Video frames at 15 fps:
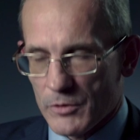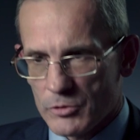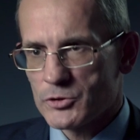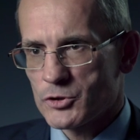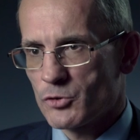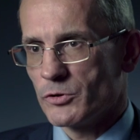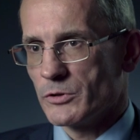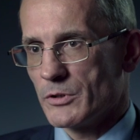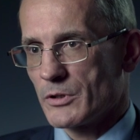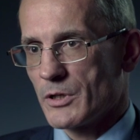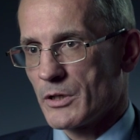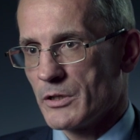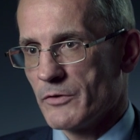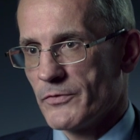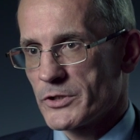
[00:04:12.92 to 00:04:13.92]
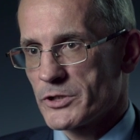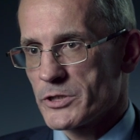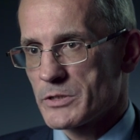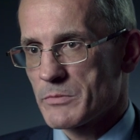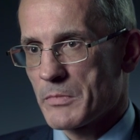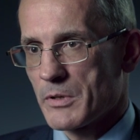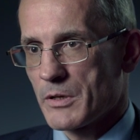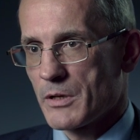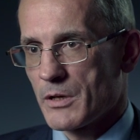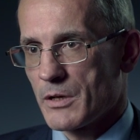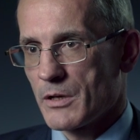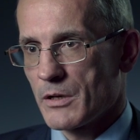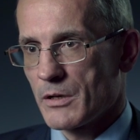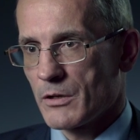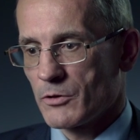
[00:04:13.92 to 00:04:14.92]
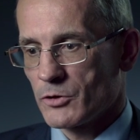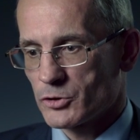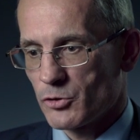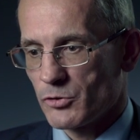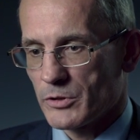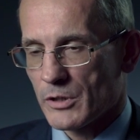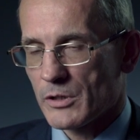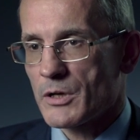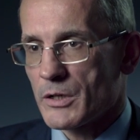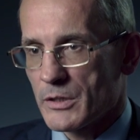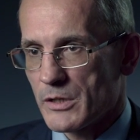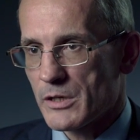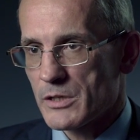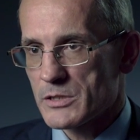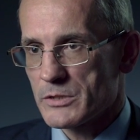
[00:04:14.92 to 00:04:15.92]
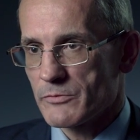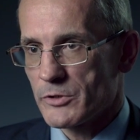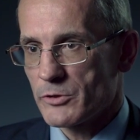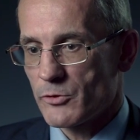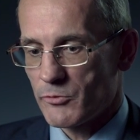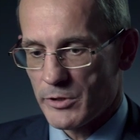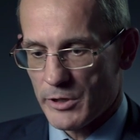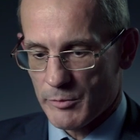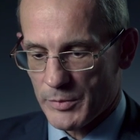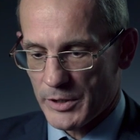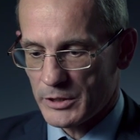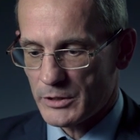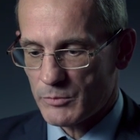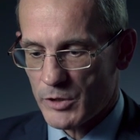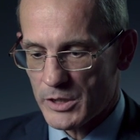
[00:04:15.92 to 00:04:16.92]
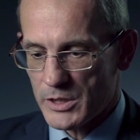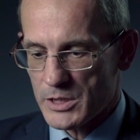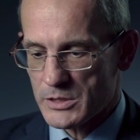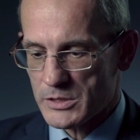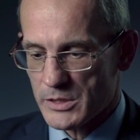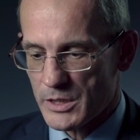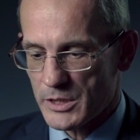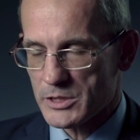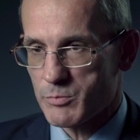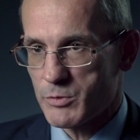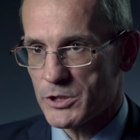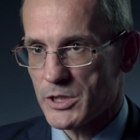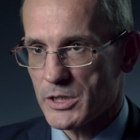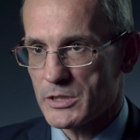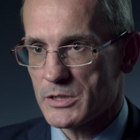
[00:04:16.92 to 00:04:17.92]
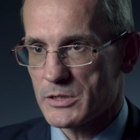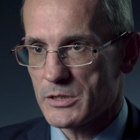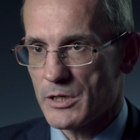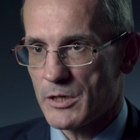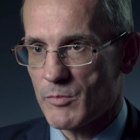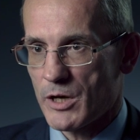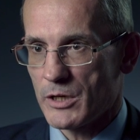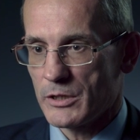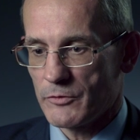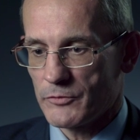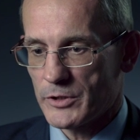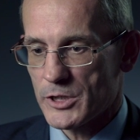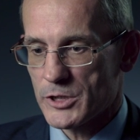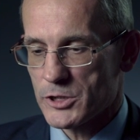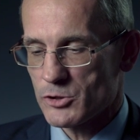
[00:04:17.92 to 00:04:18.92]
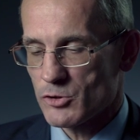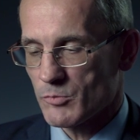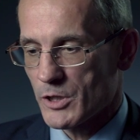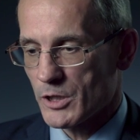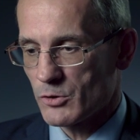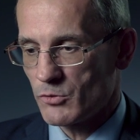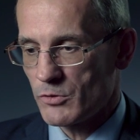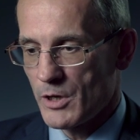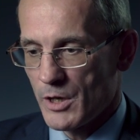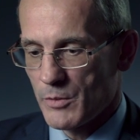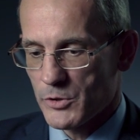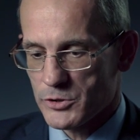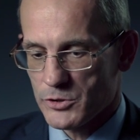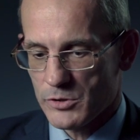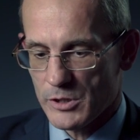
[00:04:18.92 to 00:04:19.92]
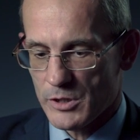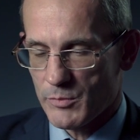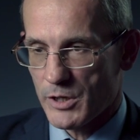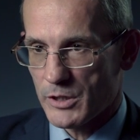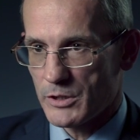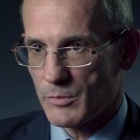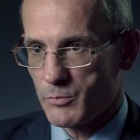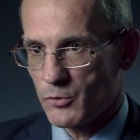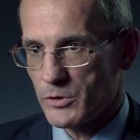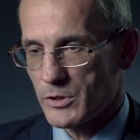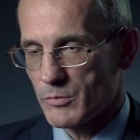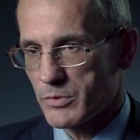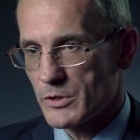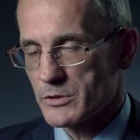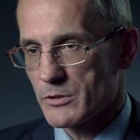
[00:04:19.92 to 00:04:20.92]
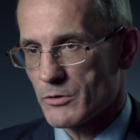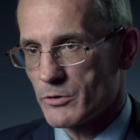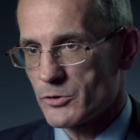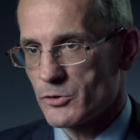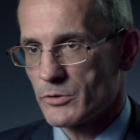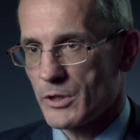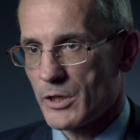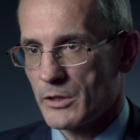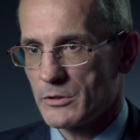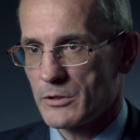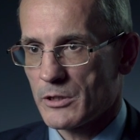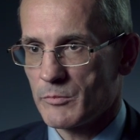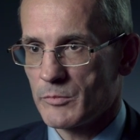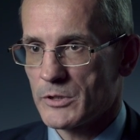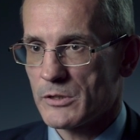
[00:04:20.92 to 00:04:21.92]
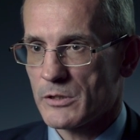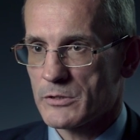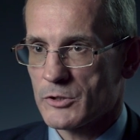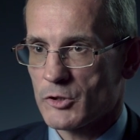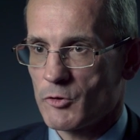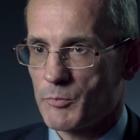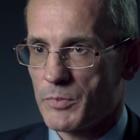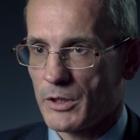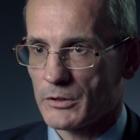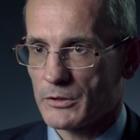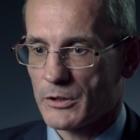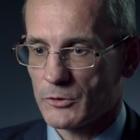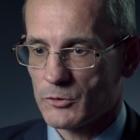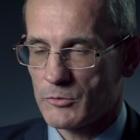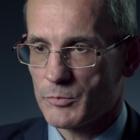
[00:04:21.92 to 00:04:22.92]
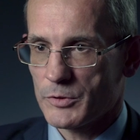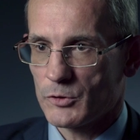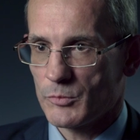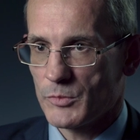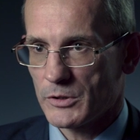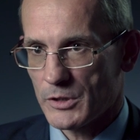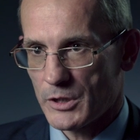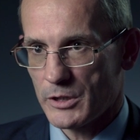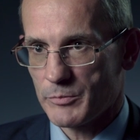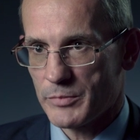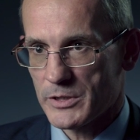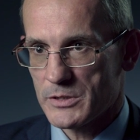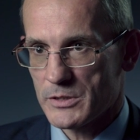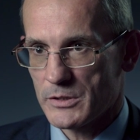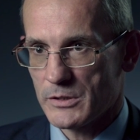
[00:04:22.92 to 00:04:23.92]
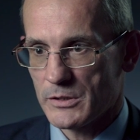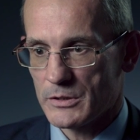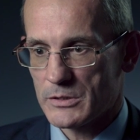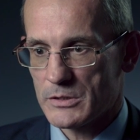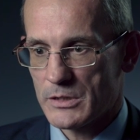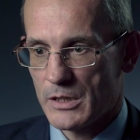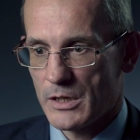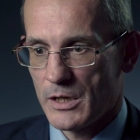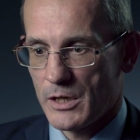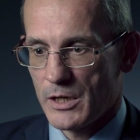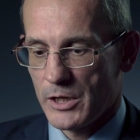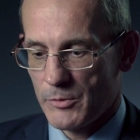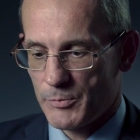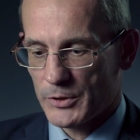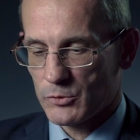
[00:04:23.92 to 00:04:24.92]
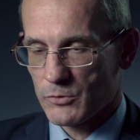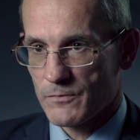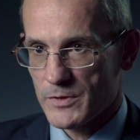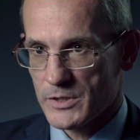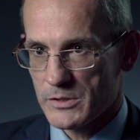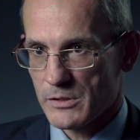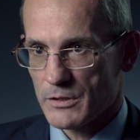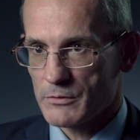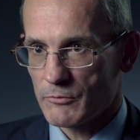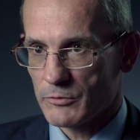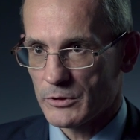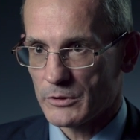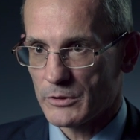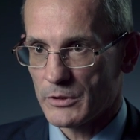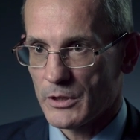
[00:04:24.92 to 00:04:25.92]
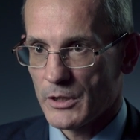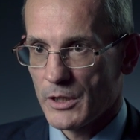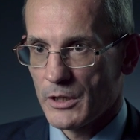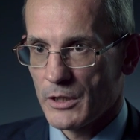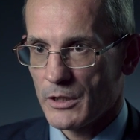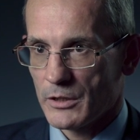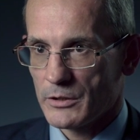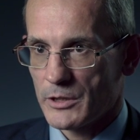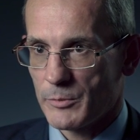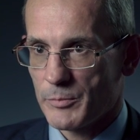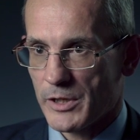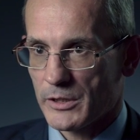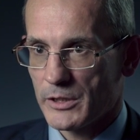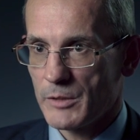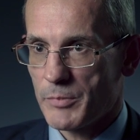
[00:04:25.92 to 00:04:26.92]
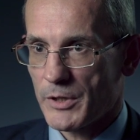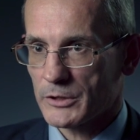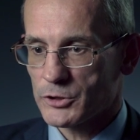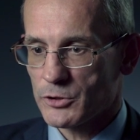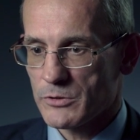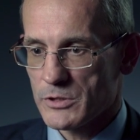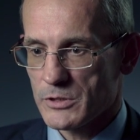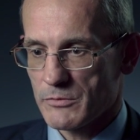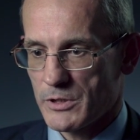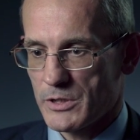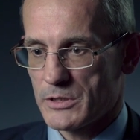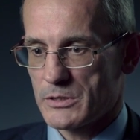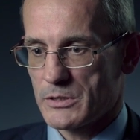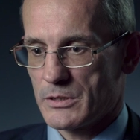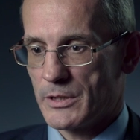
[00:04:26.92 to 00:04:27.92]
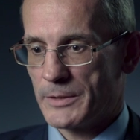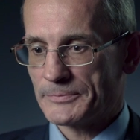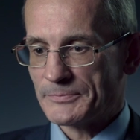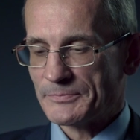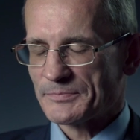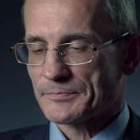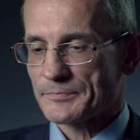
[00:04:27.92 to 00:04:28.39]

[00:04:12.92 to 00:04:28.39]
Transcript: Да. Что это как не фашизм? что это как не расовый территория. Поэтому они стали сближаться с Германией. И в 1936 году между Германией и Японией был заключен антикоминтеровский пакт, к которому потом Италия присоединилась. И потом возникла вот эта э, трипартий пакт, что называется, да,